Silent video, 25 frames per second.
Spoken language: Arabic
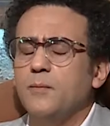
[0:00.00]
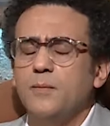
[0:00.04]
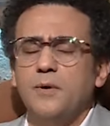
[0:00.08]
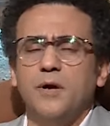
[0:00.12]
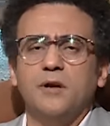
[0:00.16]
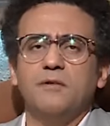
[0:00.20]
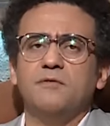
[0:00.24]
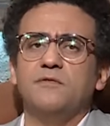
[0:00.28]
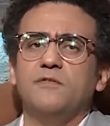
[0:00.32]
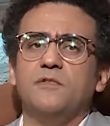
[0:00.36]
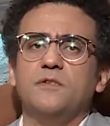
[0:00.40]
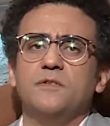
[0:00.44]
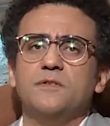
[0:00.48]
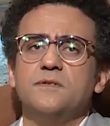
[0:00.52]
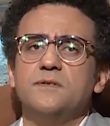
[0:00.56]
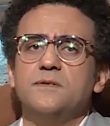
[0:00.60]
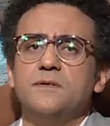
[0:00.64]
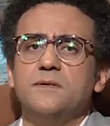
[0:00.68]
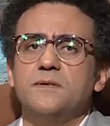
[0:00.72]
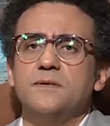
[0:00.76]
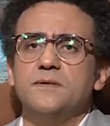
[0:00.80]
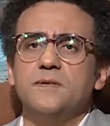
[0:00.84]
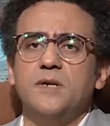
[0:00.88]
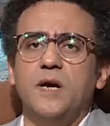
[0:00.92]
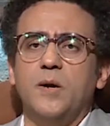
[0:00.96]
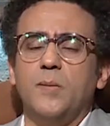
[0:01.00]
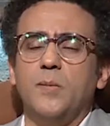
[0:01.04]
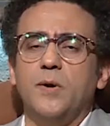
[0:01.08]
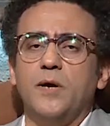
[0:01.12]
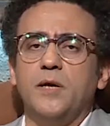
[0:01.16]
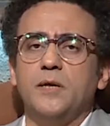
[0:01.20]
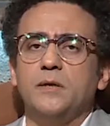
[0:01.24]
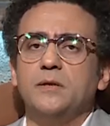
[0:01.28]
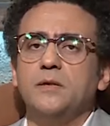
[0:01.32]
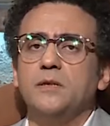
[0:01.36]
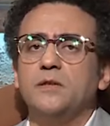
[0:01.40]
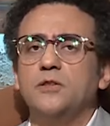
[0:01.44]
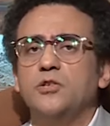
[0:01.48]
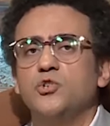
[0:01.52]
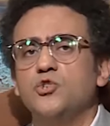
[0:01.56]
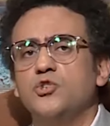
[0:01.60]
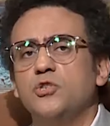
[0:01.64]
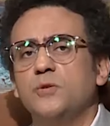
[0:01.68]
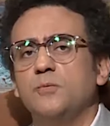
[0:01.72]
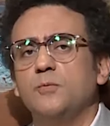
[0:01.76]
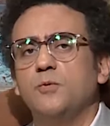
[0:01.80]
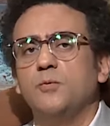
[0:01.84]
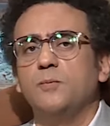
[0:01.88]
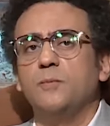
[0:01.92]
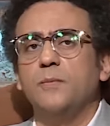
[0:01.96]
بالفاظ صعبه جدا
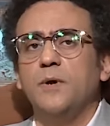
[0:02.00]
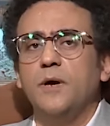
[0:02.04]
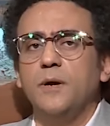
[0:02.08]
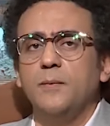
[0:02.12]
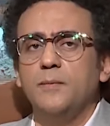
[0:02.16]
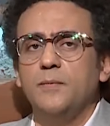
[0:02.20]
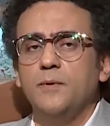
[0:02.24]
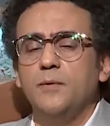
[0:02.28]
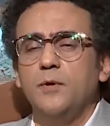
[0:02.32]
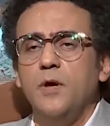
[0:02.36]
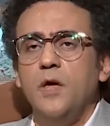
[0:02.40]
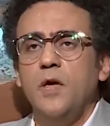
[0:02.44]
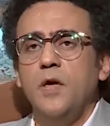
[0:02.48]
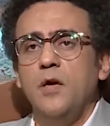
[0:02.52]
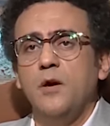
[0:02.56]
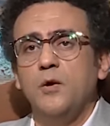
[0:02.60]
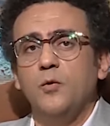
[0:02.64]
تشتم امها ب...